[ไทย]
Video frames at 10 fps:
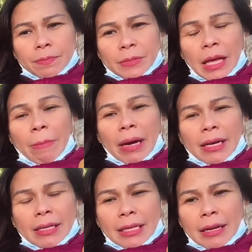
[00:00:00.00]
ทำไม
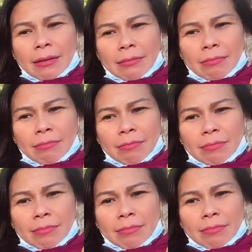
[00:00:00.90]
ฉัน
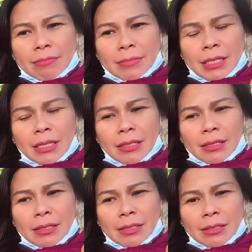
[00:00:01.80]
คือ
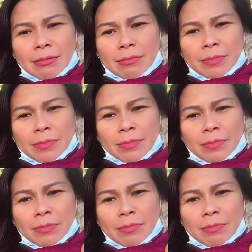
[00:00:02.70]

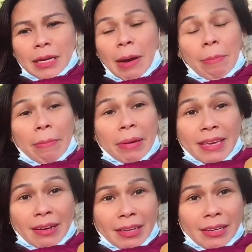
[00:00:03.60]
ทำไมไม่
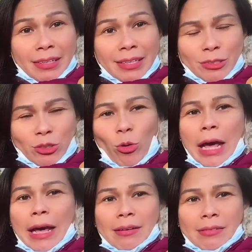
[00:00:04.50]
ยึดถือถึงตรง
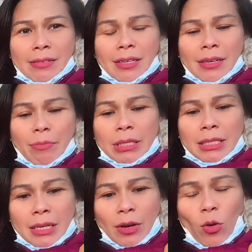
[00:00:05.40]
นั้นเออมา
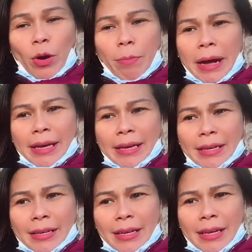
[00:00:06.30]
เจอคนใหม่
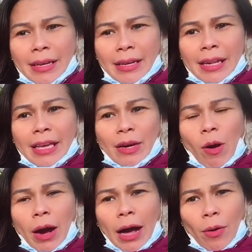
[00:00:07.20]
ที่ดีก
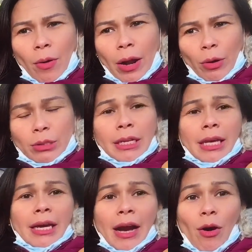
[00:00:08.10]
ว่าเขาแล้วจะ
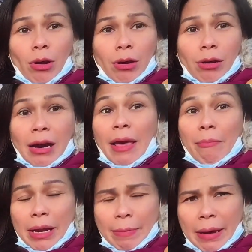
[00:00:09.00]
ทิ้งเขาเหรออะไร
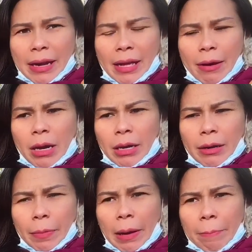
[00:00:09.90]
เป็นวันเนี้ยเหมือน
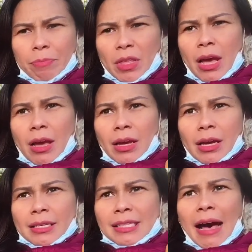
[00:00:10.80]
กับกับ
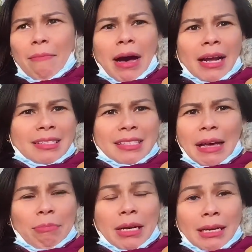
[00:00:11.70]
สามัญ
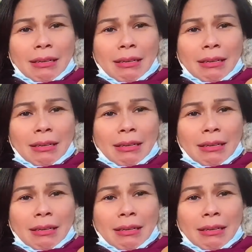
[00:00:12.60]
สำนึก